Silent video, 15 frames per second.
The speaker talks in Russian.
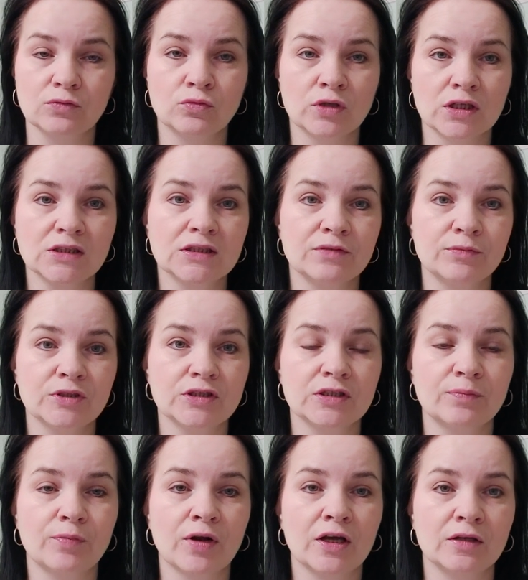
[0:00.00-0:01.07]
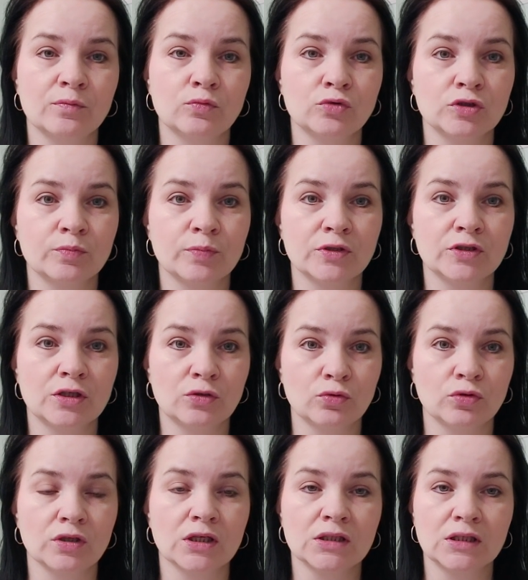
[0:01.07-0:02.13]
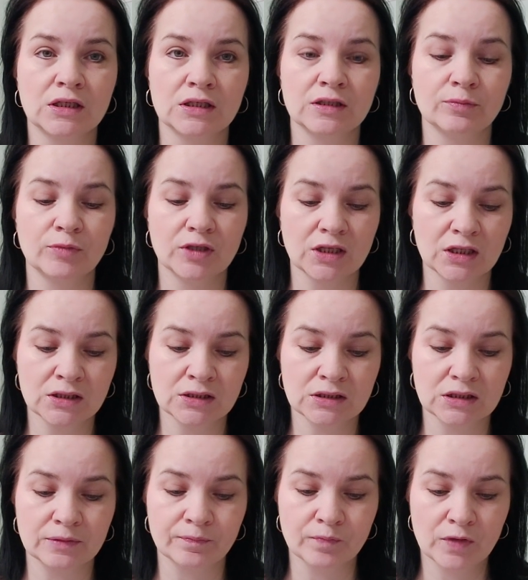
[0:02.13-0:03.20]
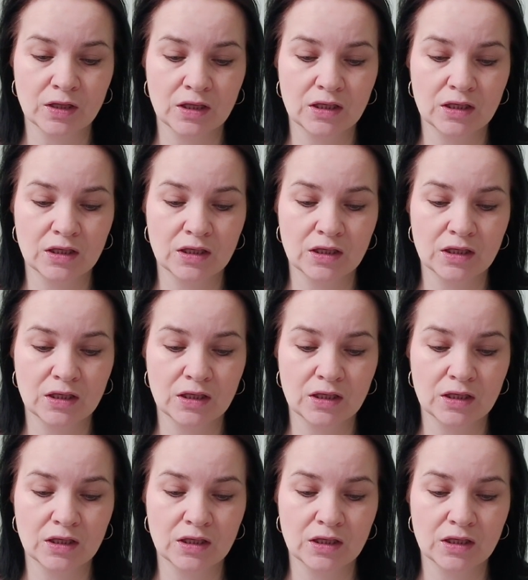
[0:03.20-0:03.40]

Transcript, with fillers: У нас совместный проект будет поделен на три номинации.